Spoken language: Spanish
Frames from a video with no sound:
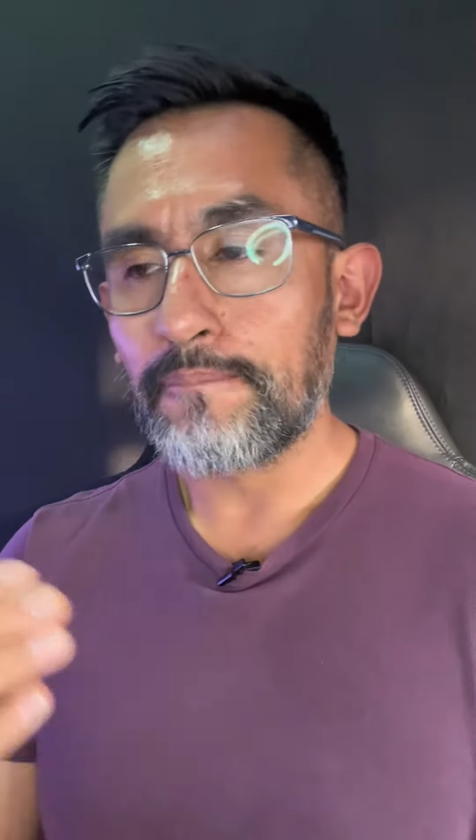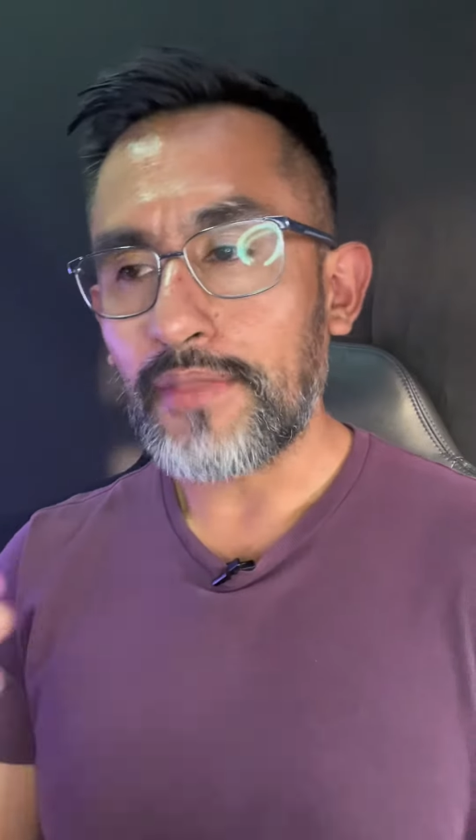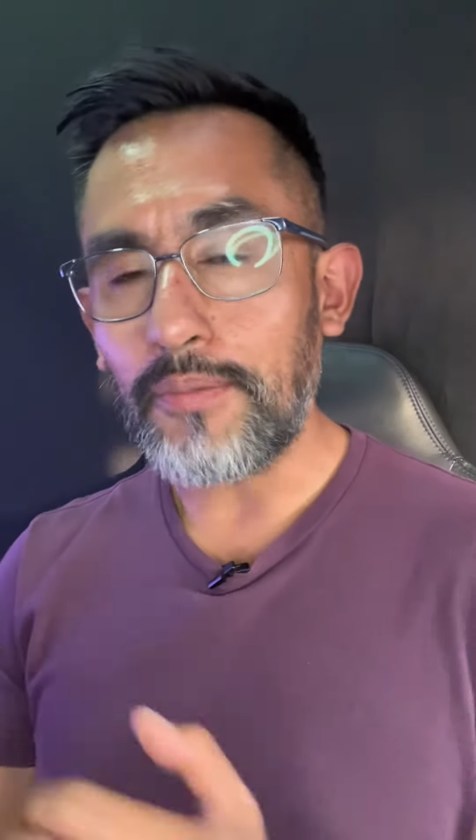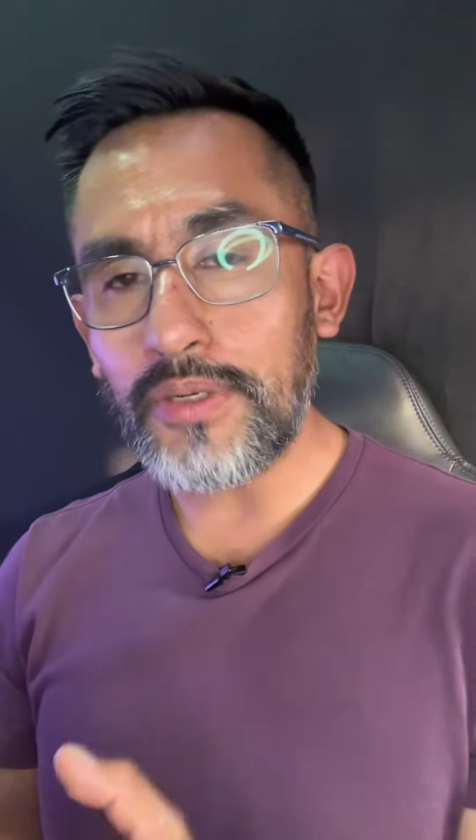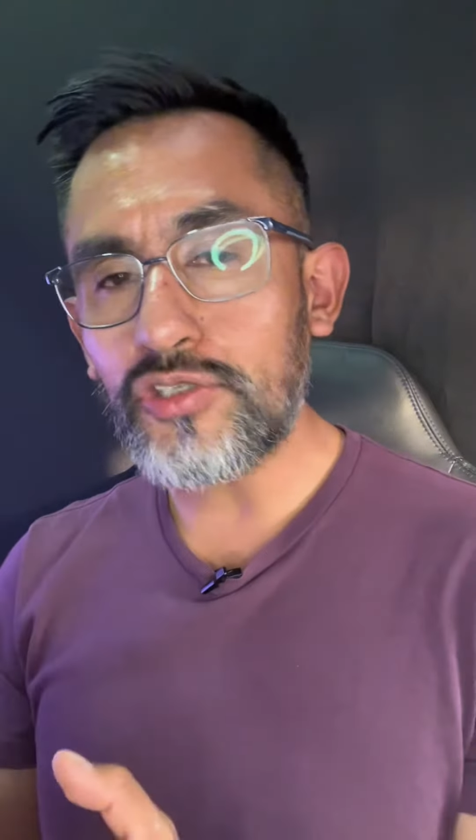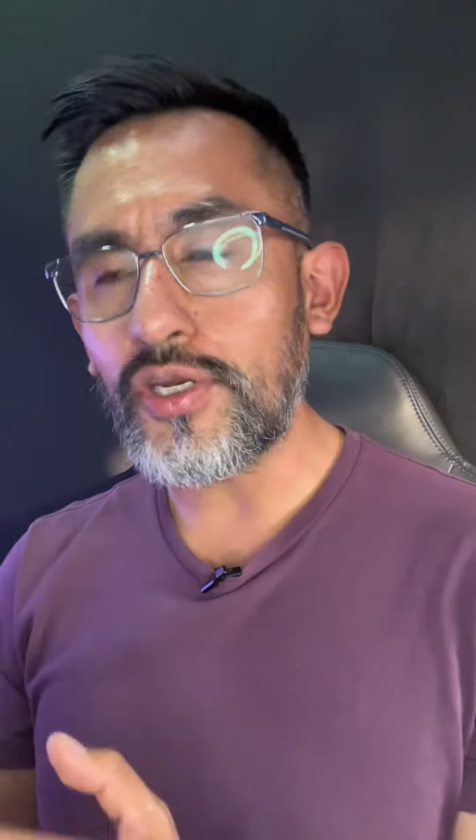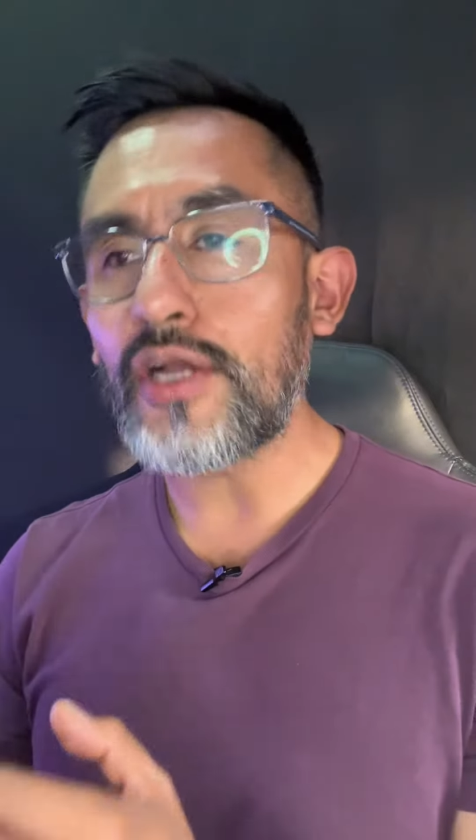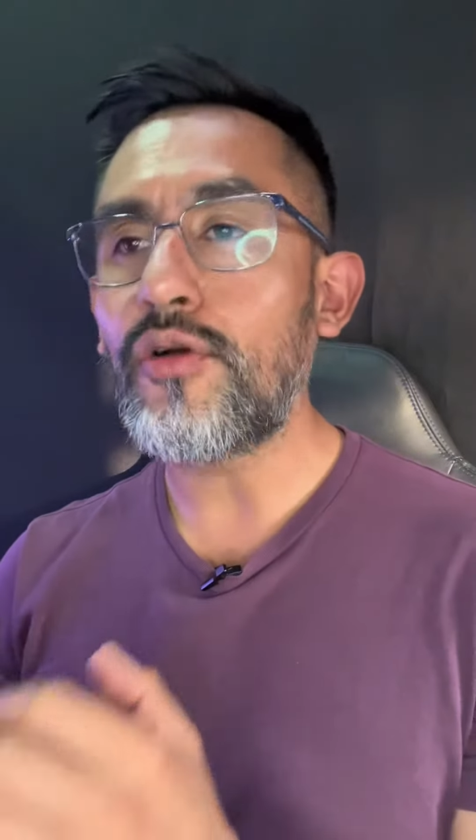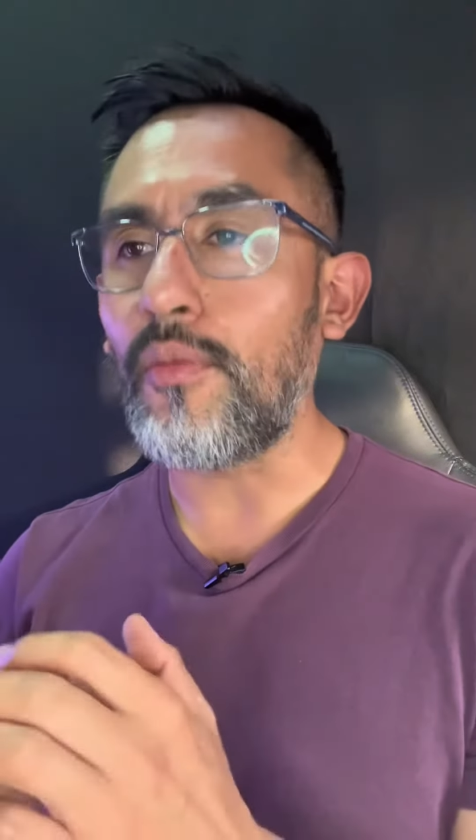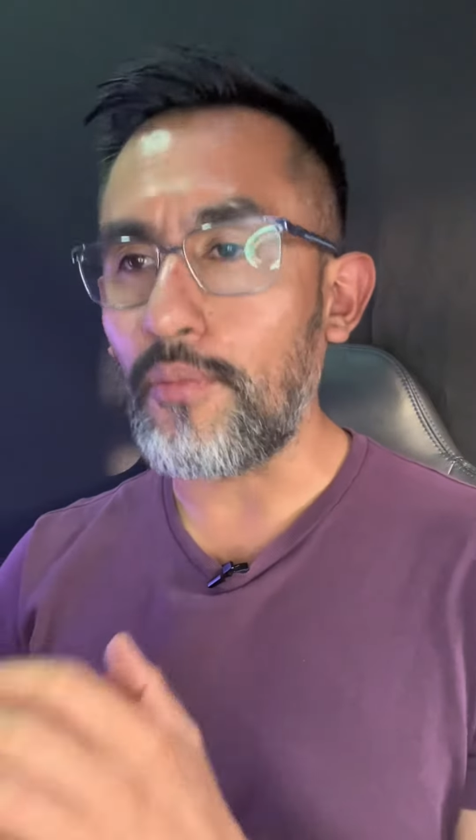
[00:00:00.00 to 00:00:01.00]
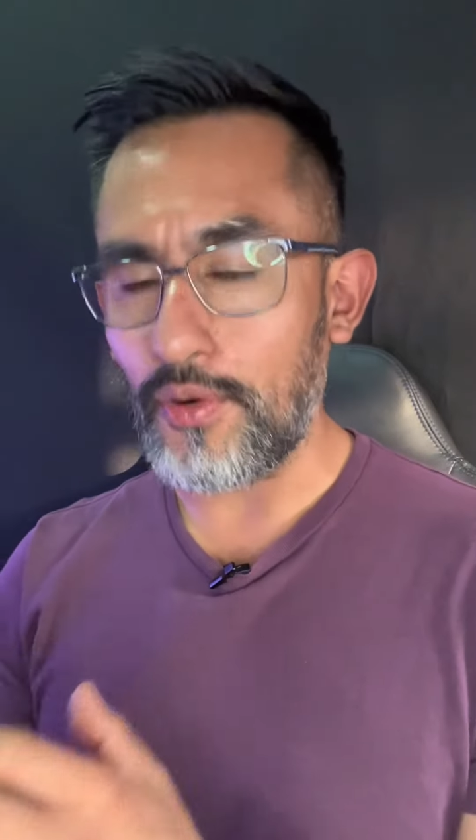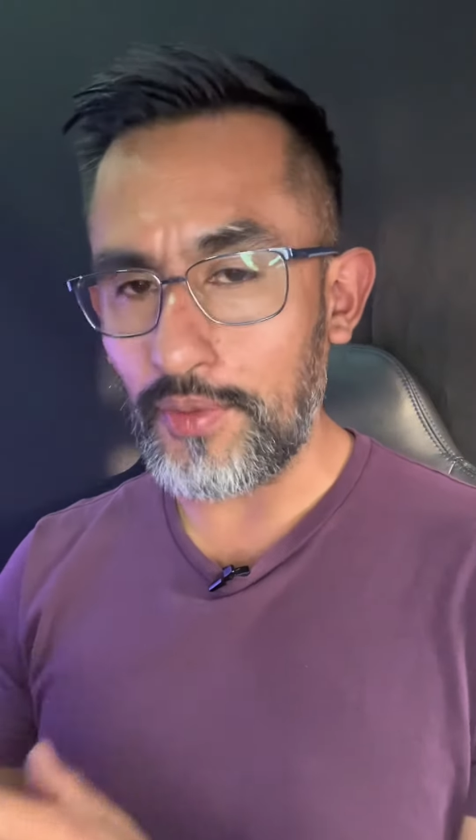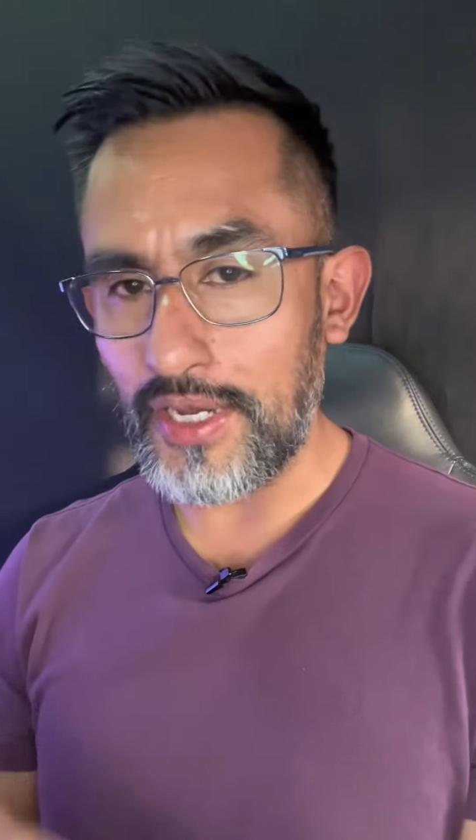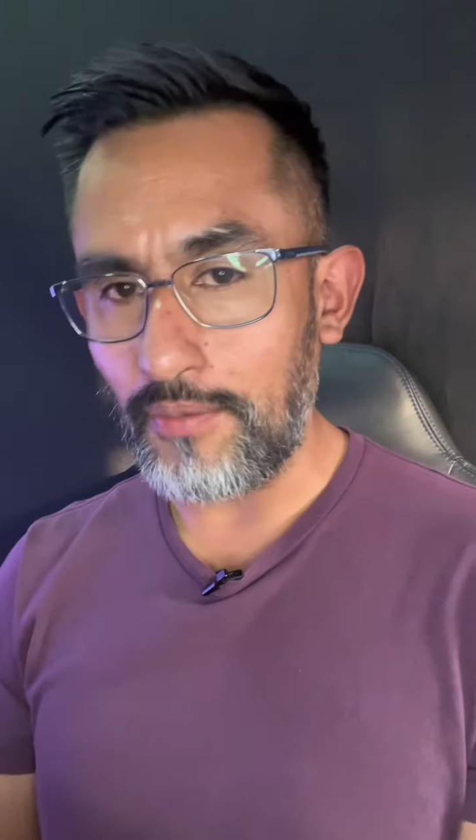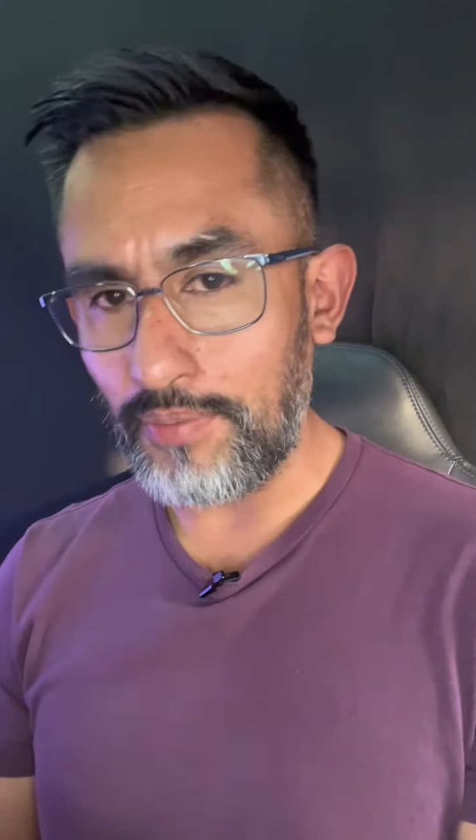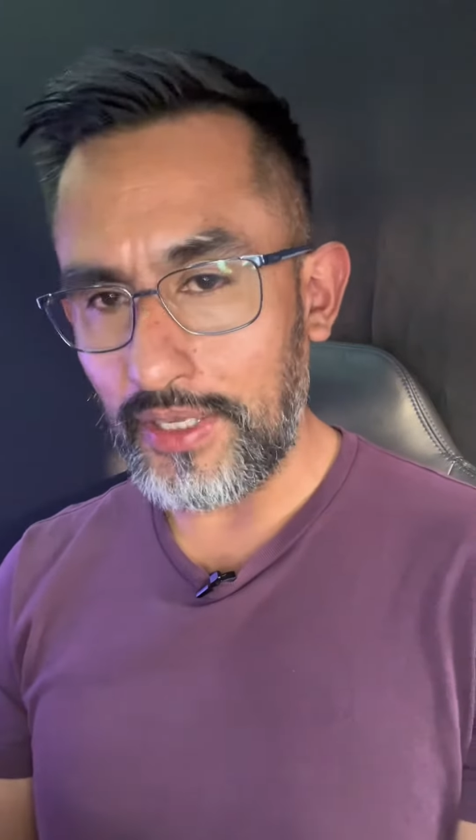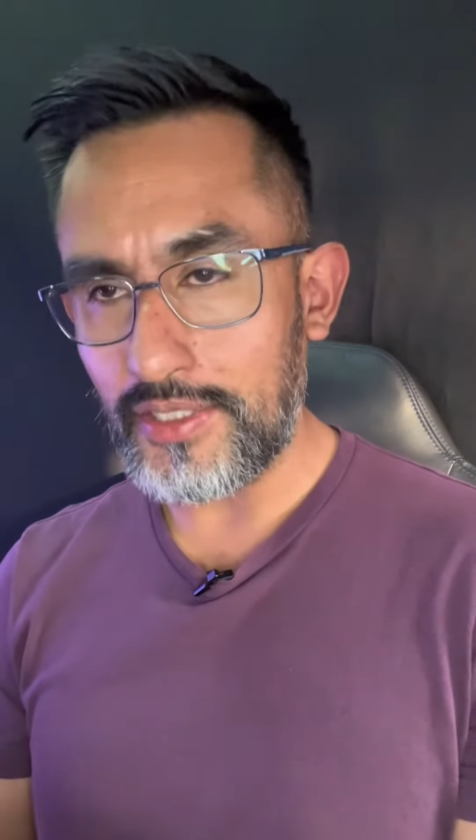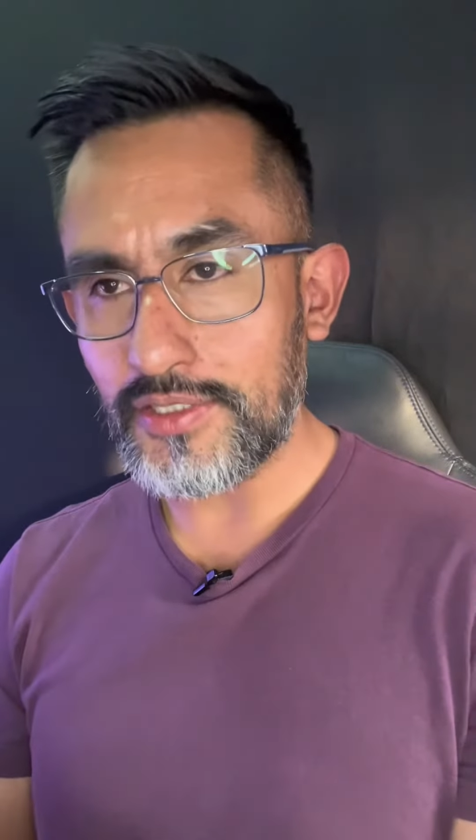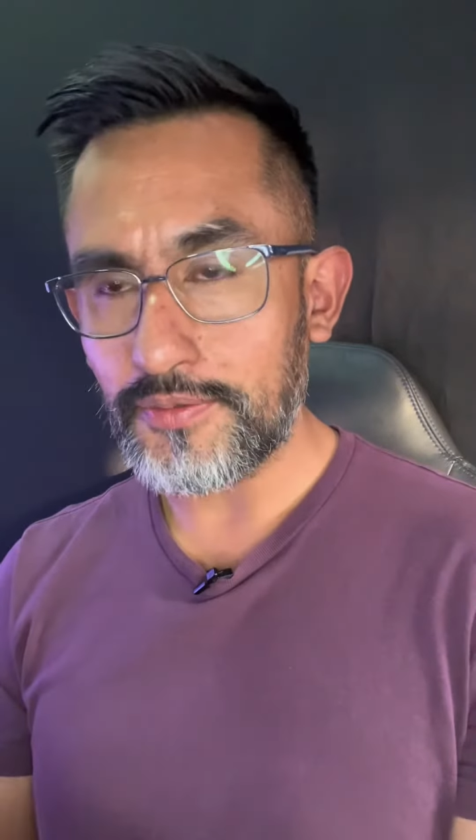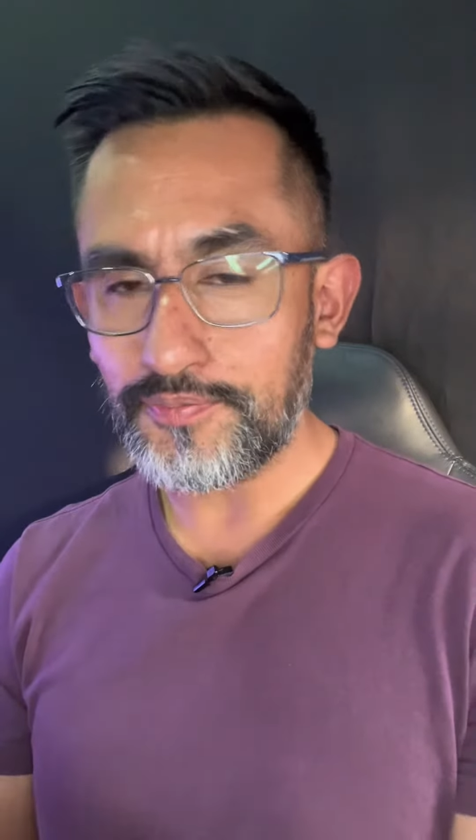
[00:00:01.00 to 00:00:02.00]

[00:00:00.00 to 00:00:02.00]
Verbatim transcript: La persona compró Megaplex.